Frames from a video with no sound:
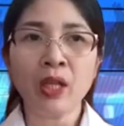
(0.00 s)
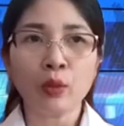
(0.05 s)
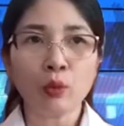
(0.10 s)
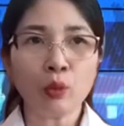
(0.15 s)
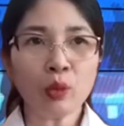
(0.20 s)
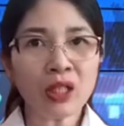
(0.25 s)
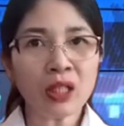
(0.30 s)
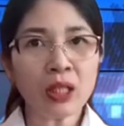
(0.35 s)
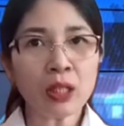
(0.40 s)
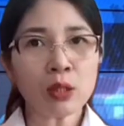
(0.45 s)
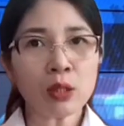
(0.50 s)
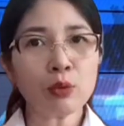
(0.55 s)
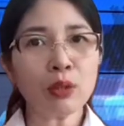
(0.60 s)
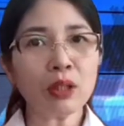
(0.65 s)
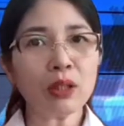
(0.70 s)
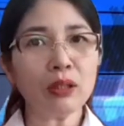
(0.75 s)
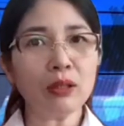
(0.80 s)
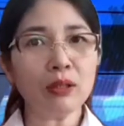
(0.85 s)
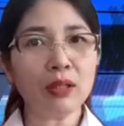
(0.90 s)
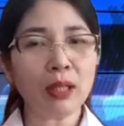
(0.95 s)
Tuy nhiên
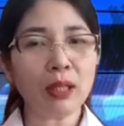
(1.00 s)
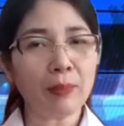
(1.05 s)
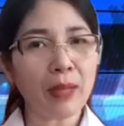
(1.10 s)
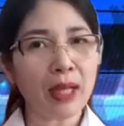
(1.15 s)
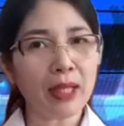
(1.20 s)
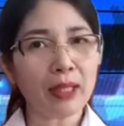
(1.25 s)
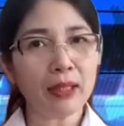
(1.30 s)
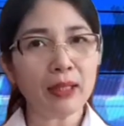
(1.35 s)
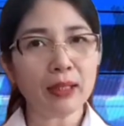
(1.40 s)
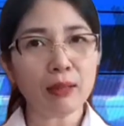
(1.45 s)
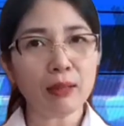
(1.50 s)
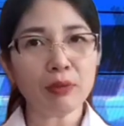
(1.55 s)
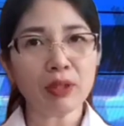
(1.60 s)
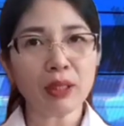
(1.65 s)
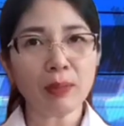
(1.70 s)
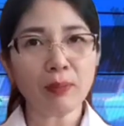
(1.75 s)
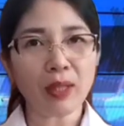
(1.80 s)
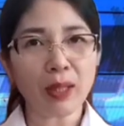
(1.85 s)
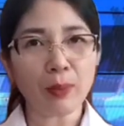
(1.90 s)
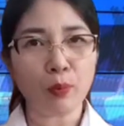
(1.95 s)
suốt từ năm
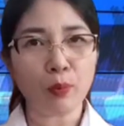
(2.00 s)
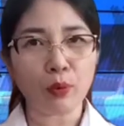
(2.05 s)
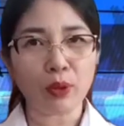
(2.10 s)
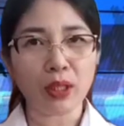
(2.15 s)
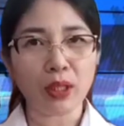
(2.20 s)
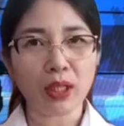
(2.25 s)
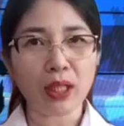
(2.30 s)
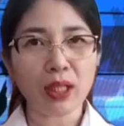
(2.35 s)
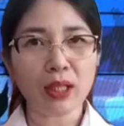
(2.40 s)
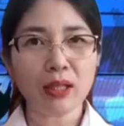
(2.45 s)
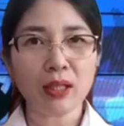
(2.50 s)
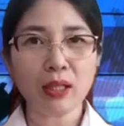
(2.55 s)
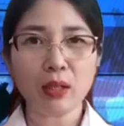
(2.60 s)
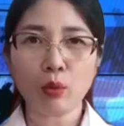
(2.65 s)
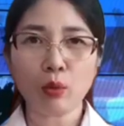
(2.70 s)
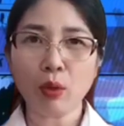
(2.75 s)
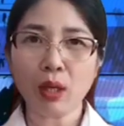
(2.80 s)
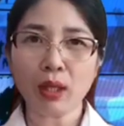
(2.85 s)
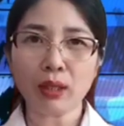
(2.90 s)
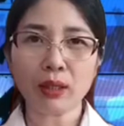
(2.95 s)
2001 đến nay thì
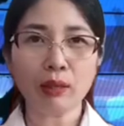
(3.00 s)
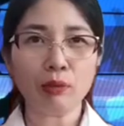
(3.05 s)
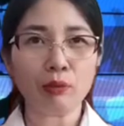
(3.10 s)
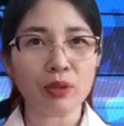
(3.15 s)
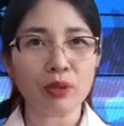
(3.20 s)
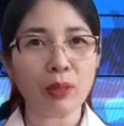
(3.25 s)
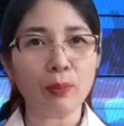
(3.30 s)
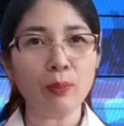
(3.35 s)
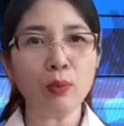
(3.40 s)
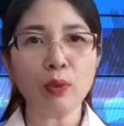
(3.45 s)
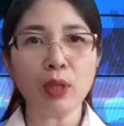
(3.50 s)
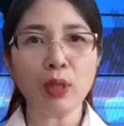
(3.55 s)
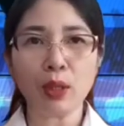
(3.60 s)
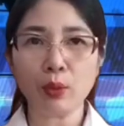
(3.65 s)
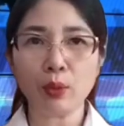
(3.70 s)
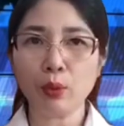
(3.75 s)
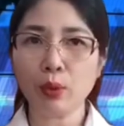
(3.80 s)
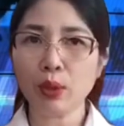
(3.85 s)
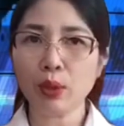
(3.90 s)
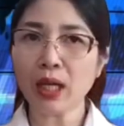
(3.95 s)
Tòa Tổng Giám mục Hà
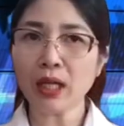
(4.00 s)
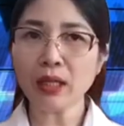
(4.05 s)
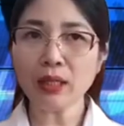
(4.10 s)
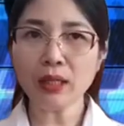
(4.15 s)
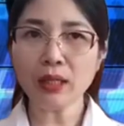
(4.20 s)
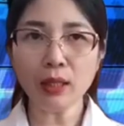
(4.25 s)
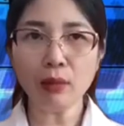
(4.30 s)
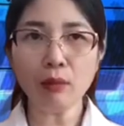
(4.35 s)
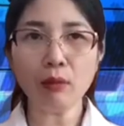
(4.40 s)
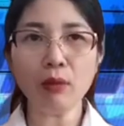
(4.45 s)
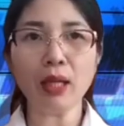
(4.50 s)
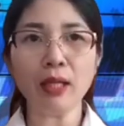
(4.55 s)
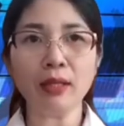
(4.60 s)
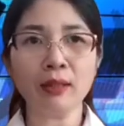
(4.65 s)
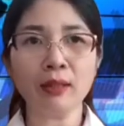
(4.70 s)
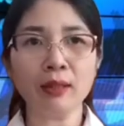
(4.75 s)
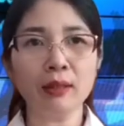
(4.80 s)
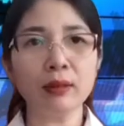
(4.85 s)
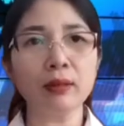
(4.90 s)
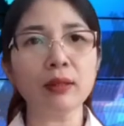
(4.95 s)
Nội đã nhiều
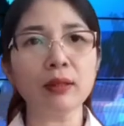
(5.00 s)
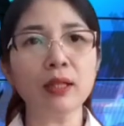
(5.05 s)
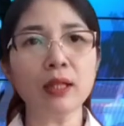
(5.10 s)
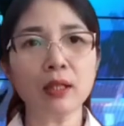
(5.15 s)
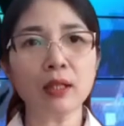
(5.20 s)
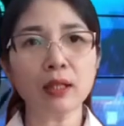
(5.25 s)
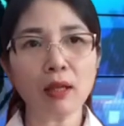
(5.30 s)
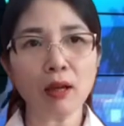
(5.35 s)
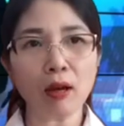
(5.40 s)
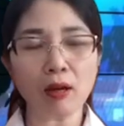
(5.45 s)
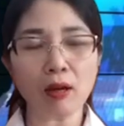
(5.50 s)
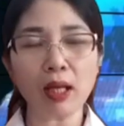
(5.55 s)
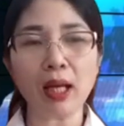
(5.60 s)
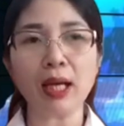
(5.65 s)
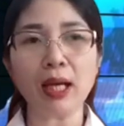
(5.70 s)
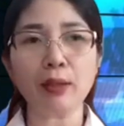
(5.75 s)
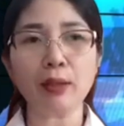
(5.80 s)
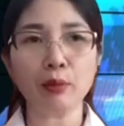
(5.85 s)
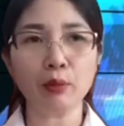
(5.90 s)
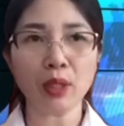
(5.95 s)
lần gửi đơn đòi
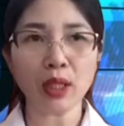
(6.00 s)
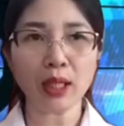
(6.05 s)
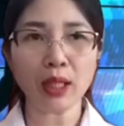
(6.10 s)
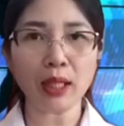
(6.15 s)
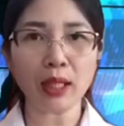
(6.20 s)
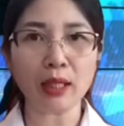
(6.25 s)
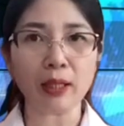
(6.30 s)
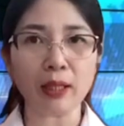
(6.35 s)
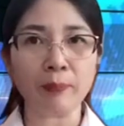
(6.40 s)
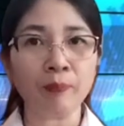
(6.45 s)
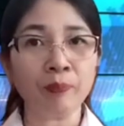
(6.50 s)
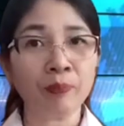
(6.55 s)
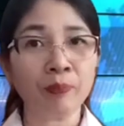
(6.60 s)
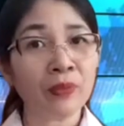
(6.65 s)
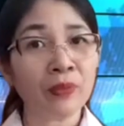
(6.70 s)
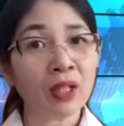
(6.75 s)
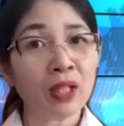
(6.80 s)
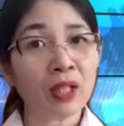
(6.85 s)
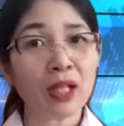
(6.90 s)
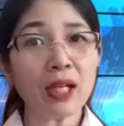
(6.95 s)
lại khu đất này.
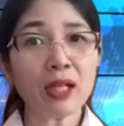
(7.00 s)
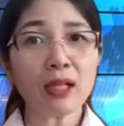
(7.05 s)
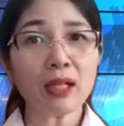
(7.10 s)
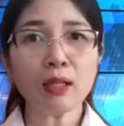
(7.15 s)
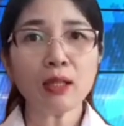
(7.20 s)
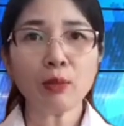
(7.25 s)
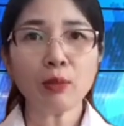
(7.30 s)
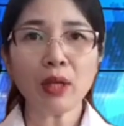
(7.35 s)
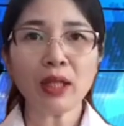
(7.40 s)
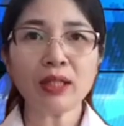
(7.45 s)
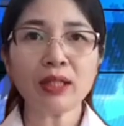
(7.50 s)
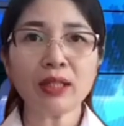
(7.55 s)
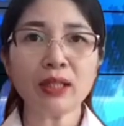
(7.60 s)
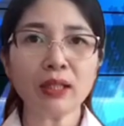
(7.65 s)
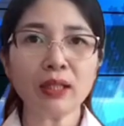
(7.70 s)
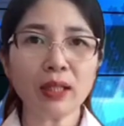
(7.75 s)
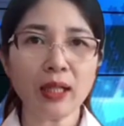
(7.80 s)
Các cơ quan chức